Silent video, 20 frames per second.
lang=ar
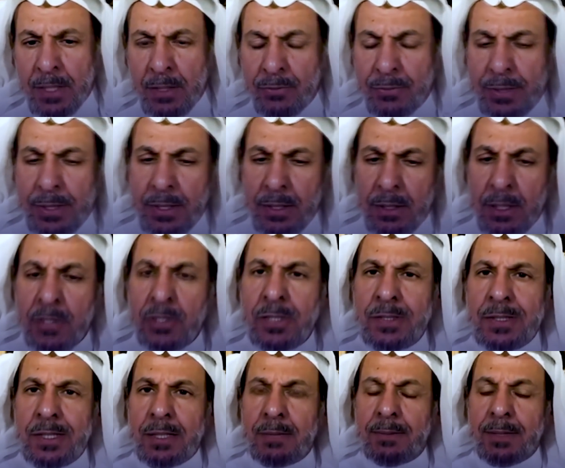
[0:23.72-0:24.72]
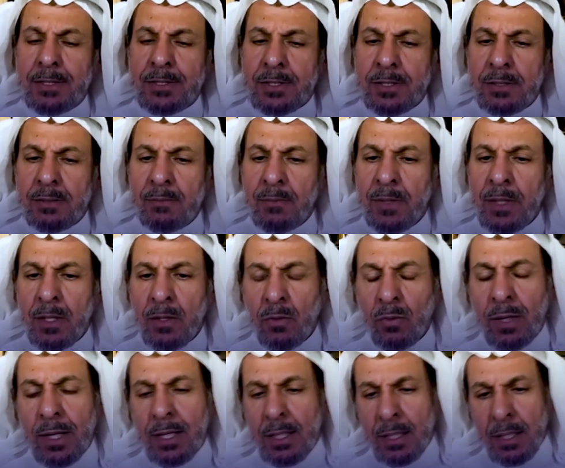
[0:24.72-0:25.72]
في الجزيرة بلس
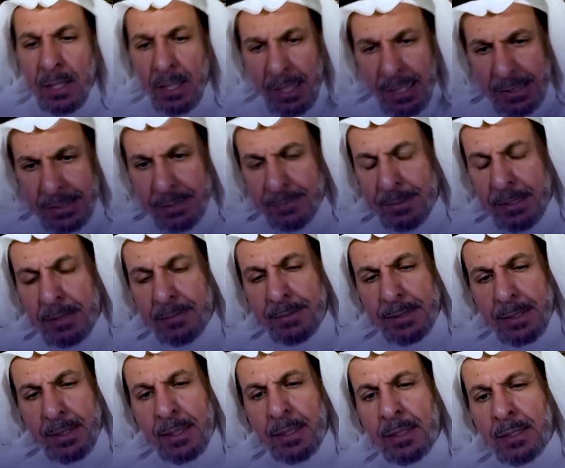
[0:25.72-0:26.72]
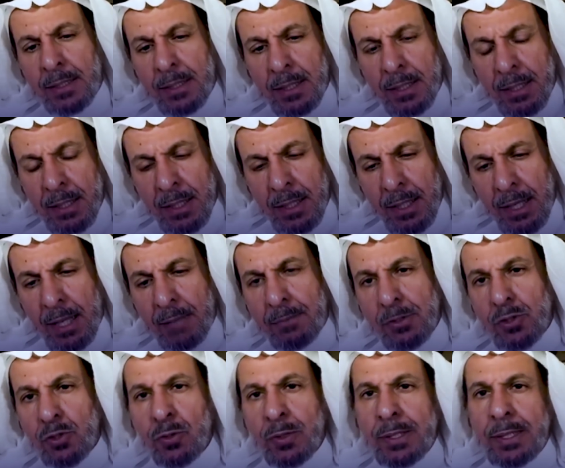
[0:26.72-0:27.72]
وحسب علمي أن
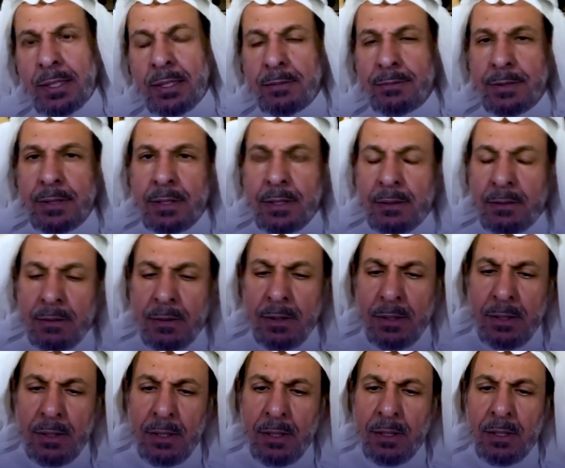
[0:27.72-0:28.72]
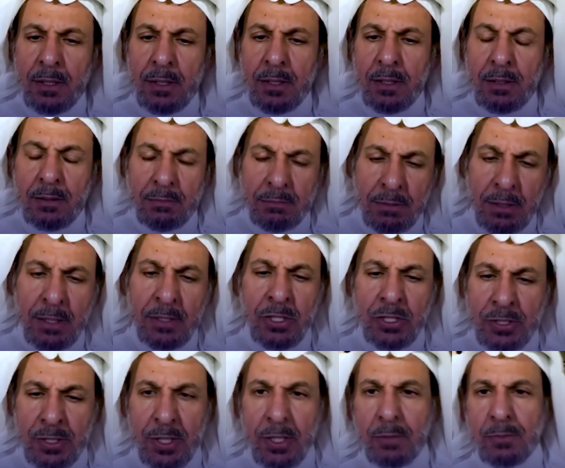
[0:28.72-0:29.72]
المسؤولين في آه،
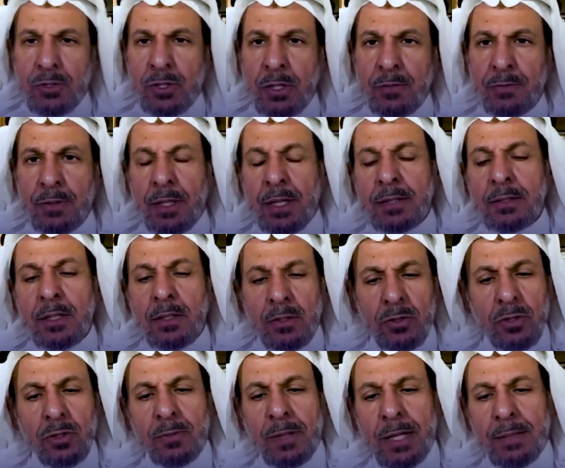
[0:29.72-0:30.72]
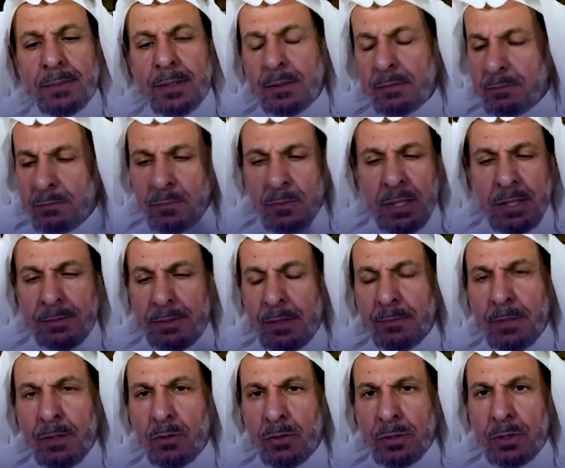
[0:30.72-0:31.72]
الجزيره والمسلمين في قطر عندهم خبر ولم
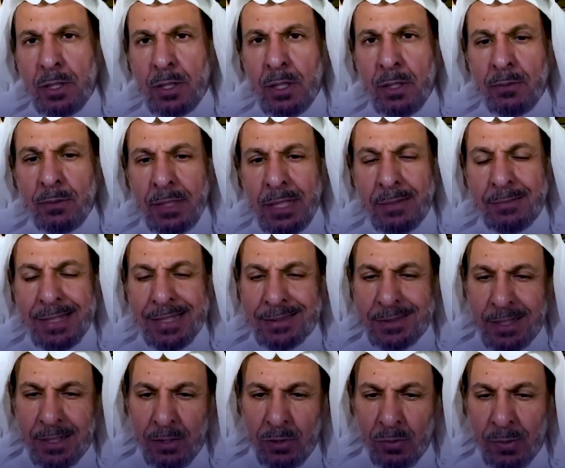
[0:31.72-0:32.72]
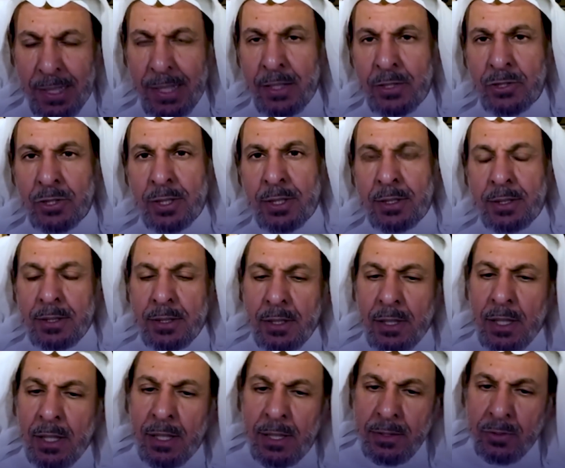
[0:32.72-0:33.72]
يعملوا لم يتخذوا اي اجراء
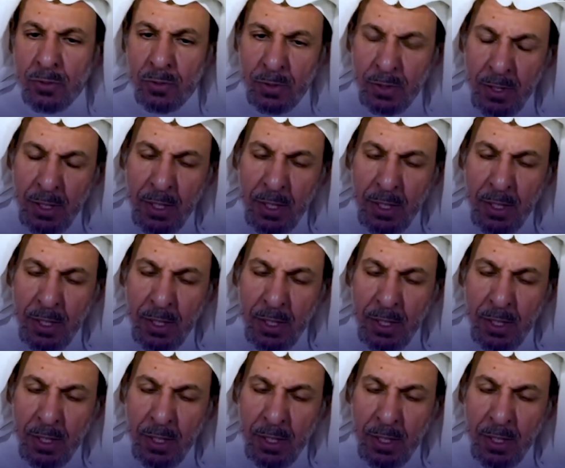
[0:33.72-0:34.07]
يعني قد